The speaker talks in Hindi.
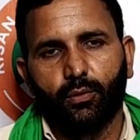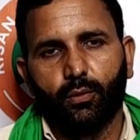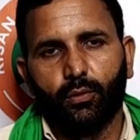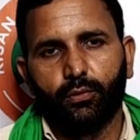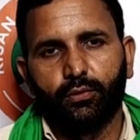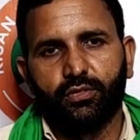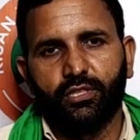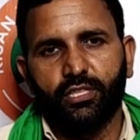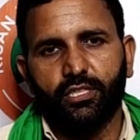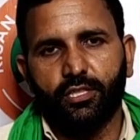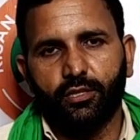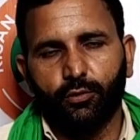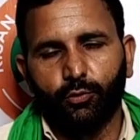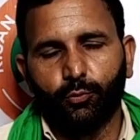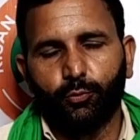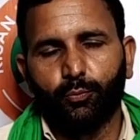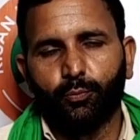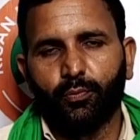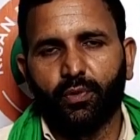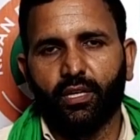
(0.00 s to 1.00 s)
और जिस
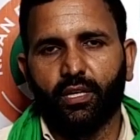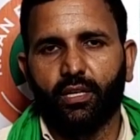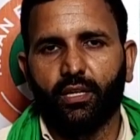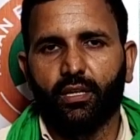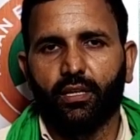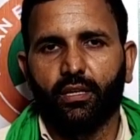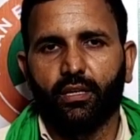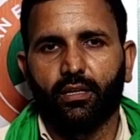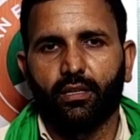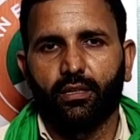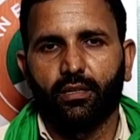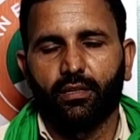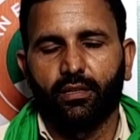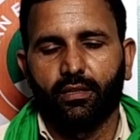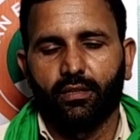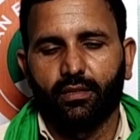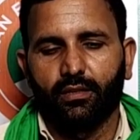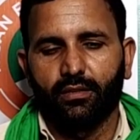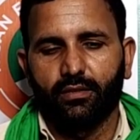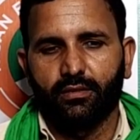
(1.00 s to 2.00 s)
रूप में
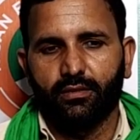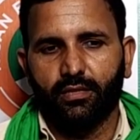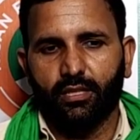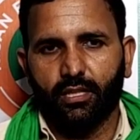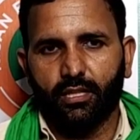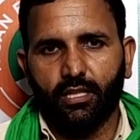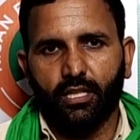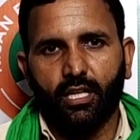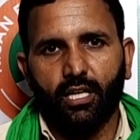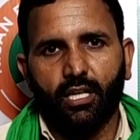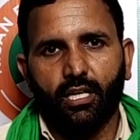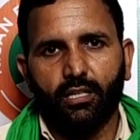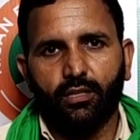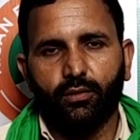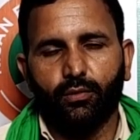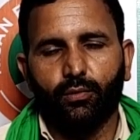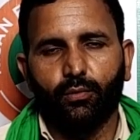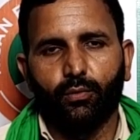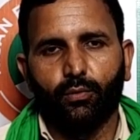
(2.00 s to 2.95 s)
सरकार